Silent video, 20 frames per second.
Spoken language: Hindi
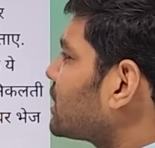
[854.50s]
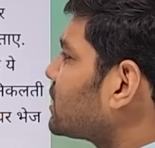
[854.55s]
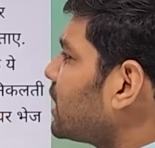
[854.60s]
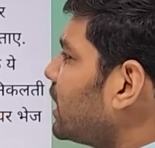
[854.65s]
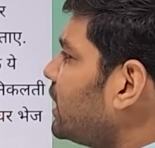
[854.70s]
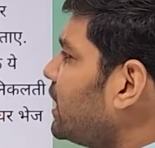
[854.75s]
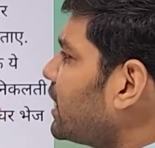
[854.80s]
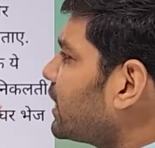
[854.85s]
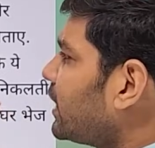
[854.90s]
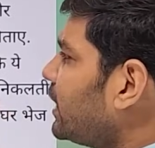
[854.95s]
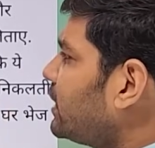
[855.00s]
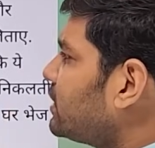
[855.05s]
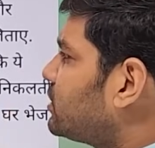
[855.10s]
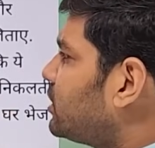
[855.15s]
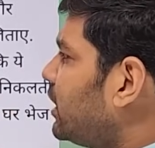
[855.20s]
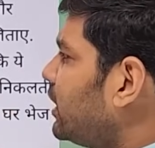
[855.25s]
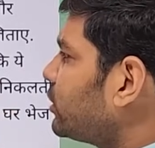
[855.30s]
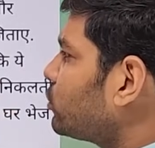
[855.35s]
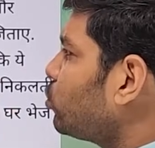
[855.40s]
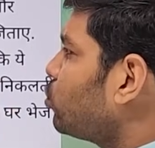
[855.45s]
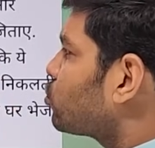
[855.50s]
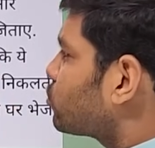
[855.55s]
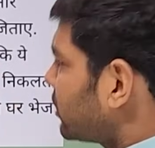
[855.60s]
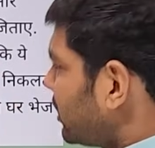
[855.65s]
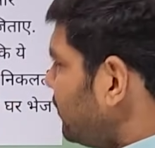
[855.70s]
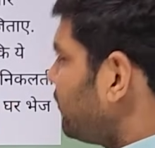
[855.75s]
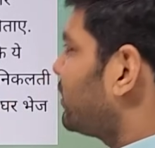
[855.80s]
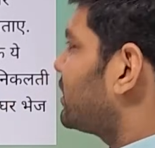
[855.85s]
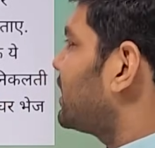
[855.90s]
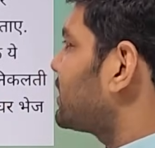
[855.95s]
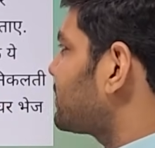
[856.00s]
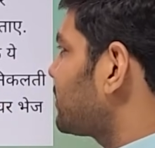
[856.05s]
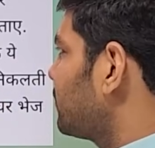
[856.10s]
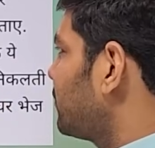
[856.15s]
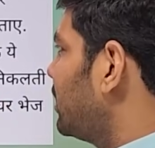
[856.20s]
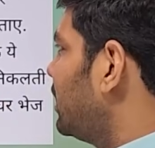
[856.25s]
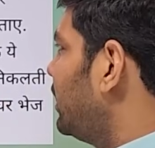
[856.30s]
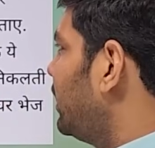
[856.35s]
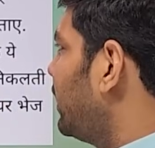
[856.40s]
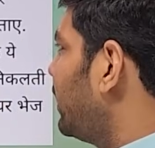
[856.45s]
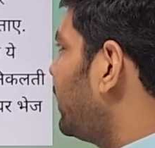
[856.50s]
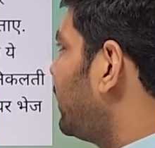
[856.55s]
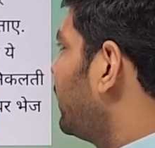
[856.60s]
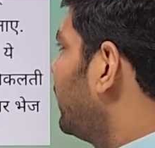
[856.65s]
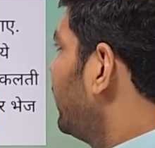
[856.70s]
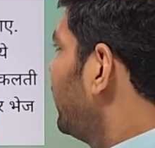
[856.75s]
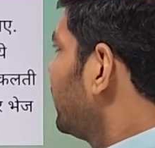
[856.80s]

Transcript: चाहिए कि जीत उसकी वजह से मिली है